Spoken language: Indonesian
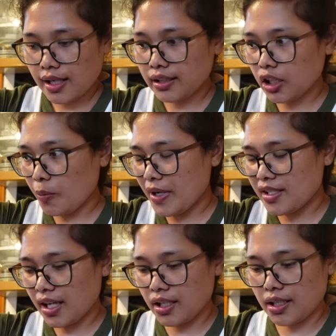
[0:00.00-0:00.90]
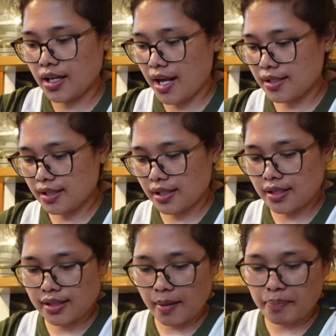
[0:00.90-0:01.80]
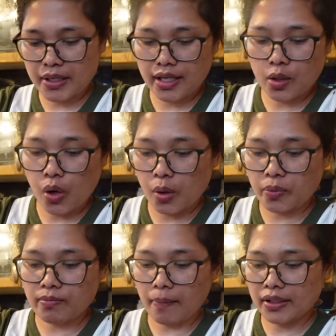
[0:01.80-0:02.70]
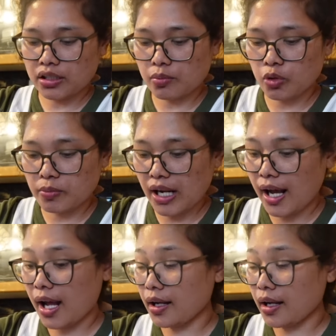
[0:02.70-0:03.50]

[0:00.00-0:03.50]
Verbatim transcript: Sangat rekomendasikan ini nasi. Saya pikir walaupun bapak tersebut bilang